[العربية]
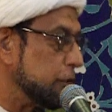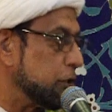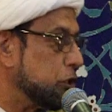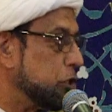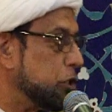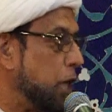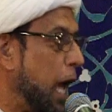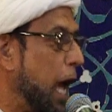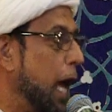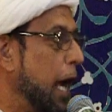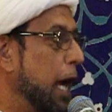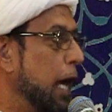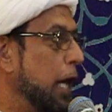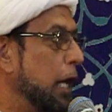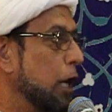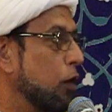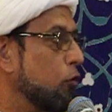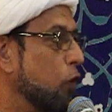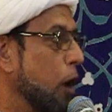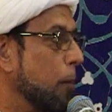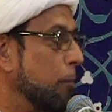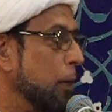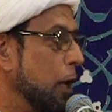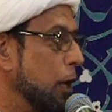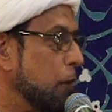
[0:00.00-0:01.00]
الجهل
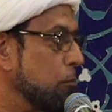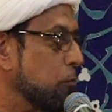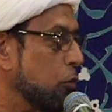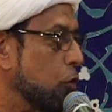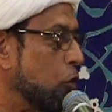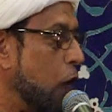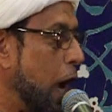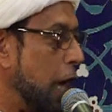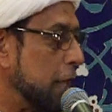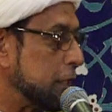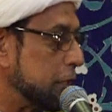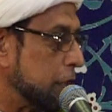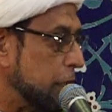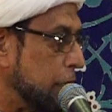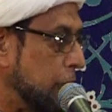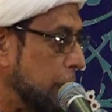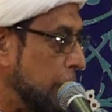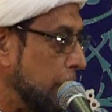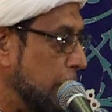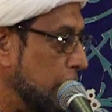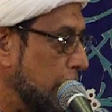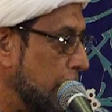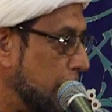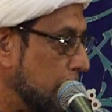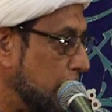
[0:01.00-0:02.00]
وبالمواطن
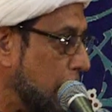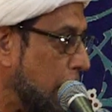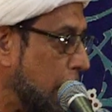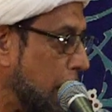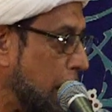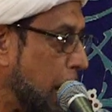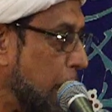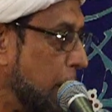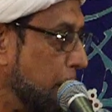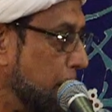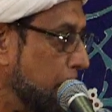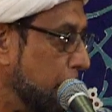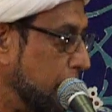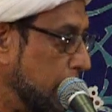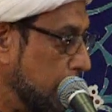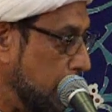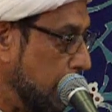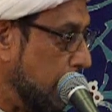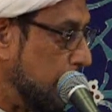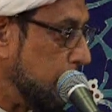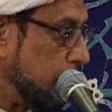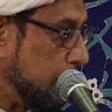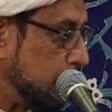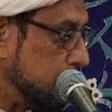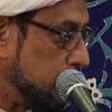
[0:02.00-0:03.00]
إلى الخراب
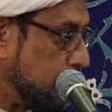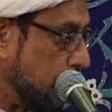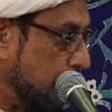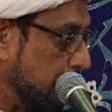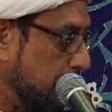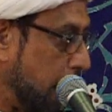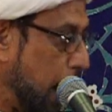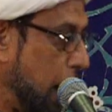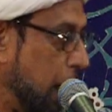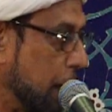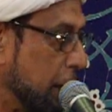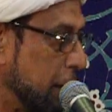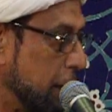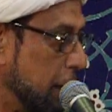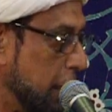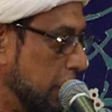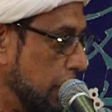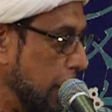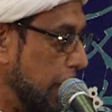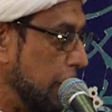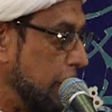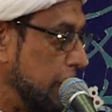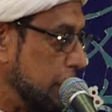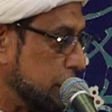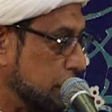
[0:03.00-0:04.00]
إلى الاندثار
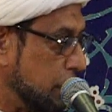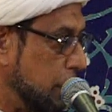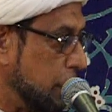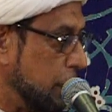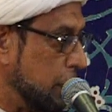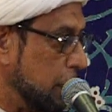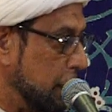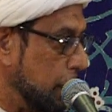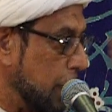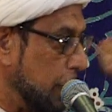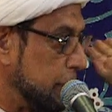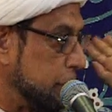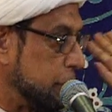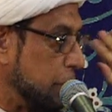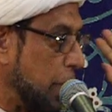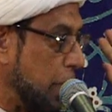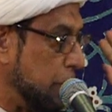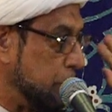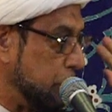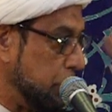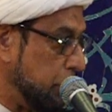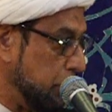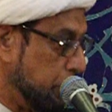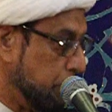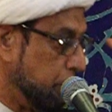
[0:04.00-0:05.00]
إلى إلى
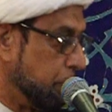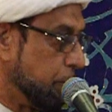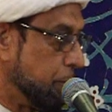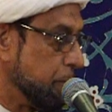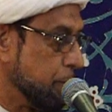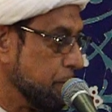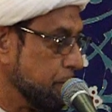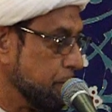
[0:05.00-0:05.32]
التهديم